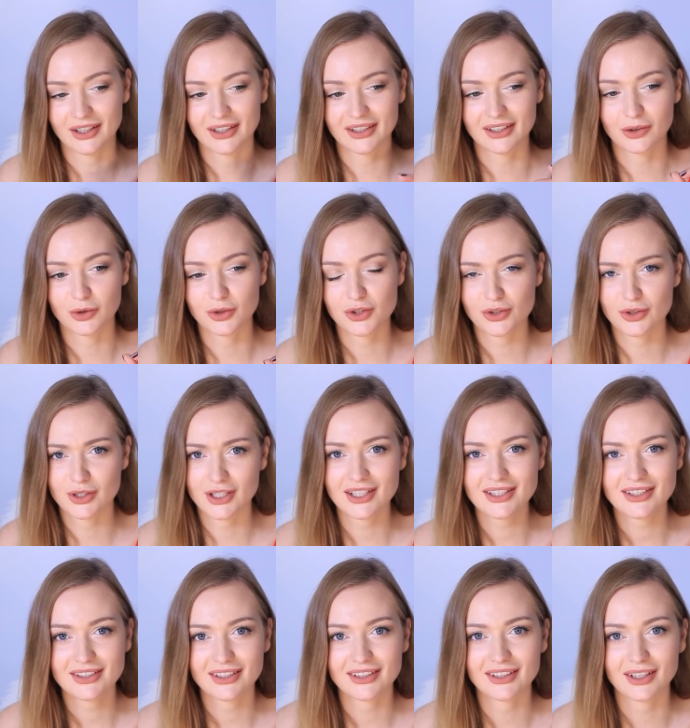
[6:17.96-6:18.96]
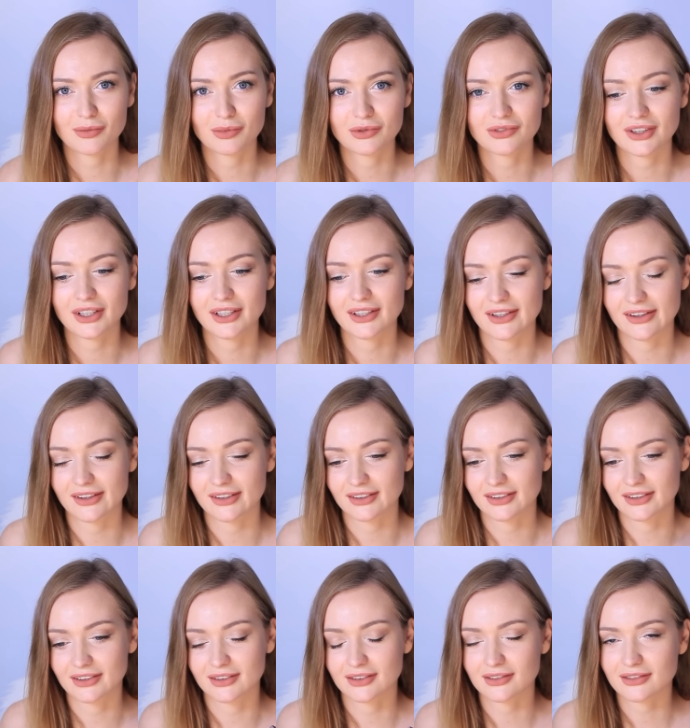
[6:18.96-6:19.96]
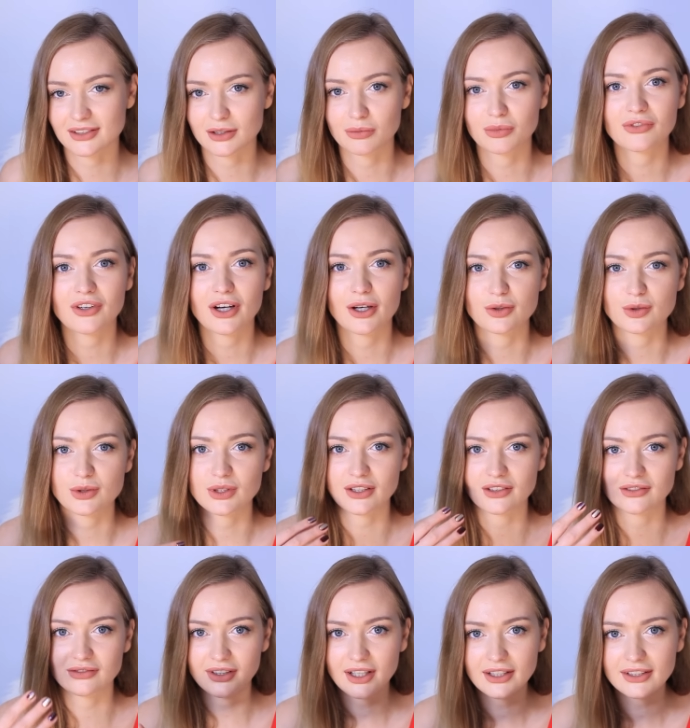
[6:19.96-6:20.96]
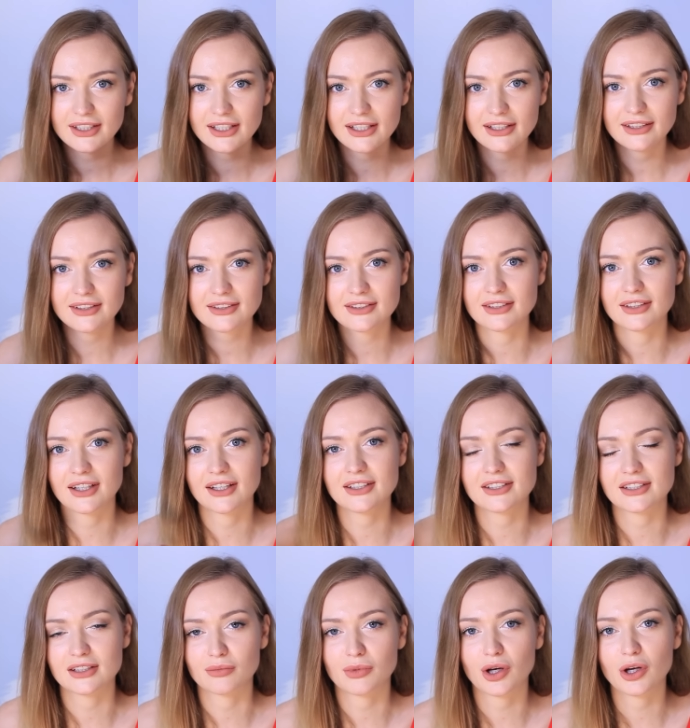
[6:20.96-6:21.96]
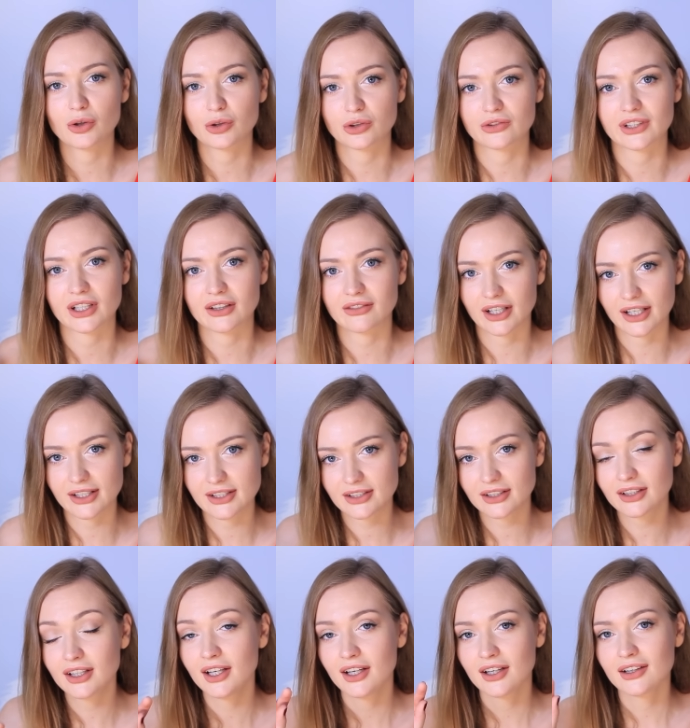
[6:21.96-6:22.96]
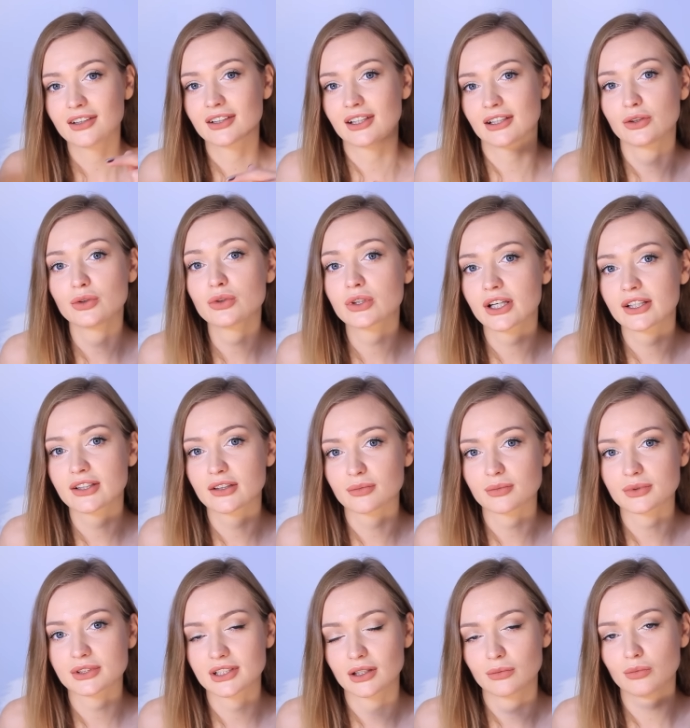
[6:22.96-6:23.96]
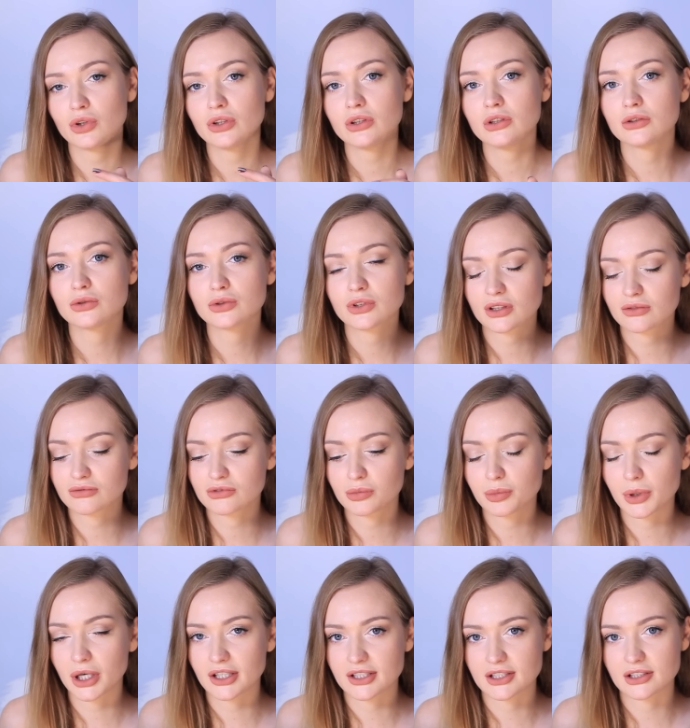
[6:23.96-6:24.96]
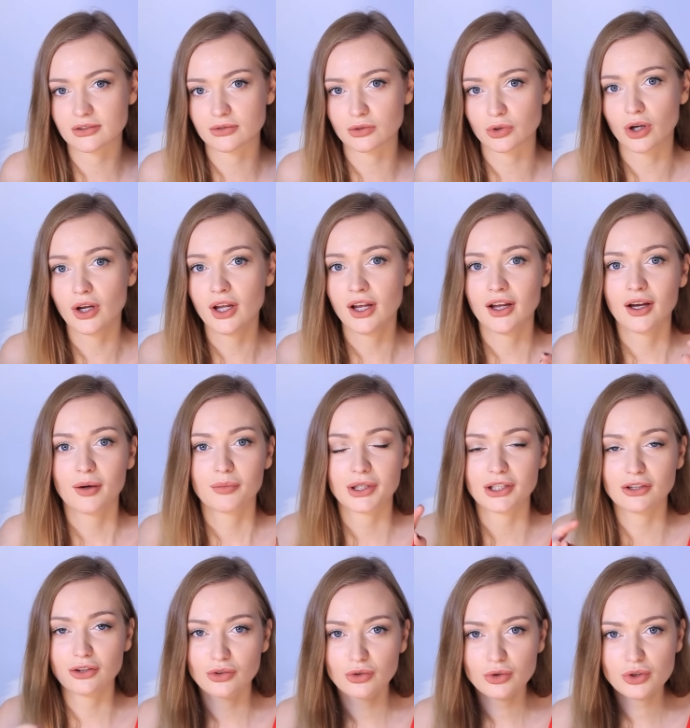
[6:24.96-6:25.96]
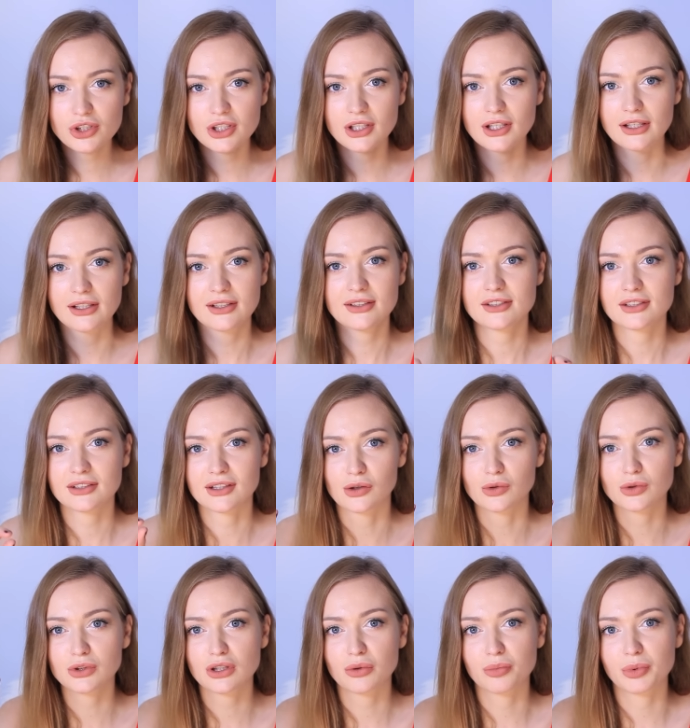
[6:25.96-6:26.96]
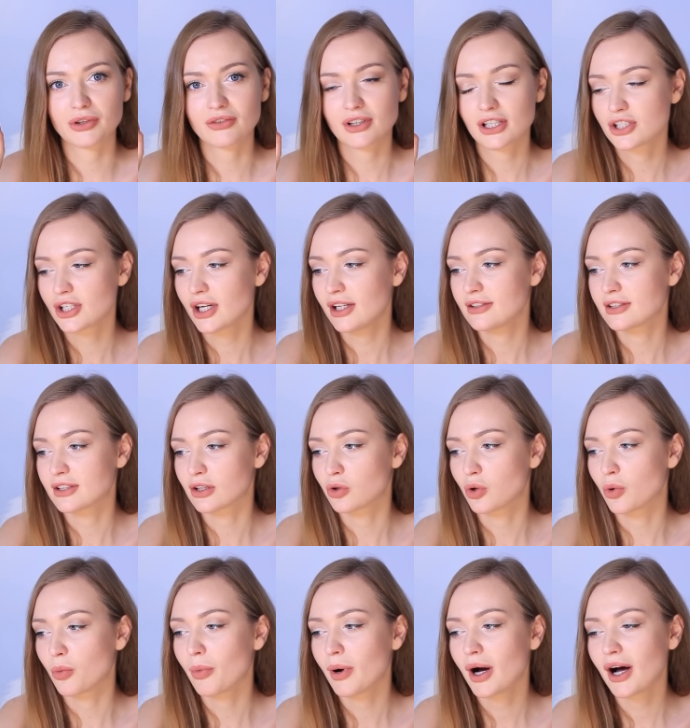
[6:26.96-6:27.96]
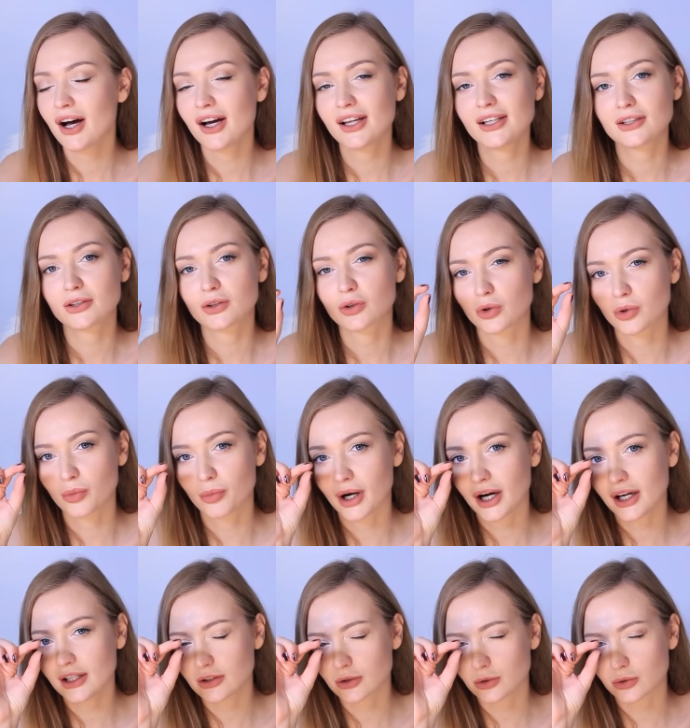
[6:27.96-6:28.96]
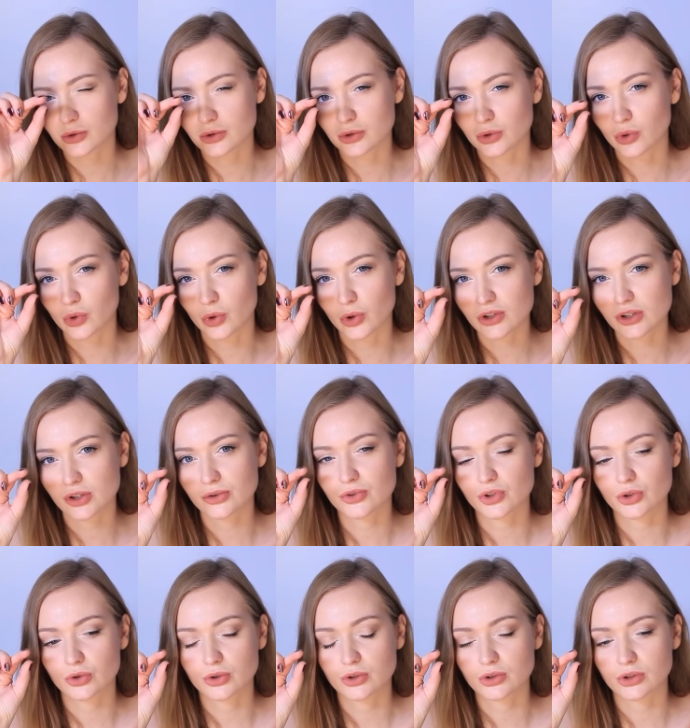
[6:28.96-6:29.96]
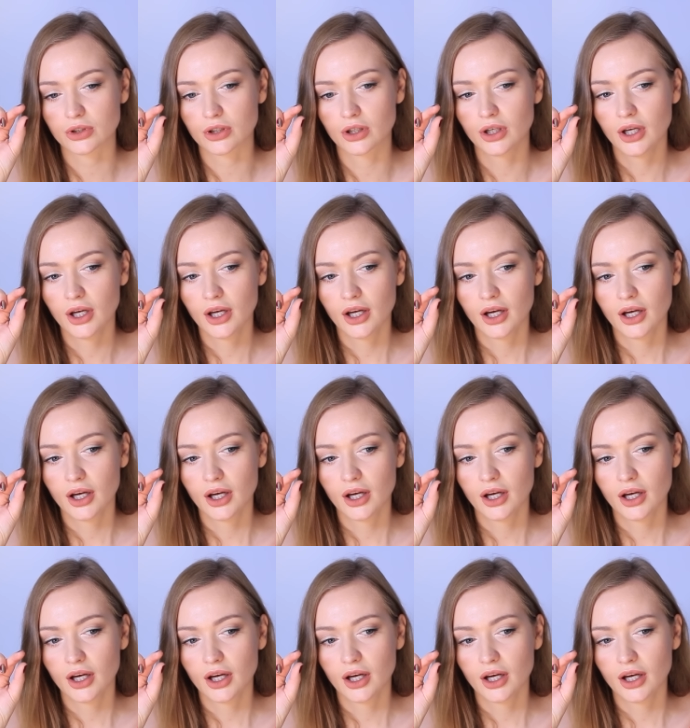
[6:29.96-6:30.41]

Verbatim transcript: А очень часто я бывает э, забываю снять ванной линзы, да, и снимаю их в кровати, кладу рядом с собой и утром выбрасываю. Предыдущие линзы на утро превращались в такую маленькую-маленькую, скукожившуюся,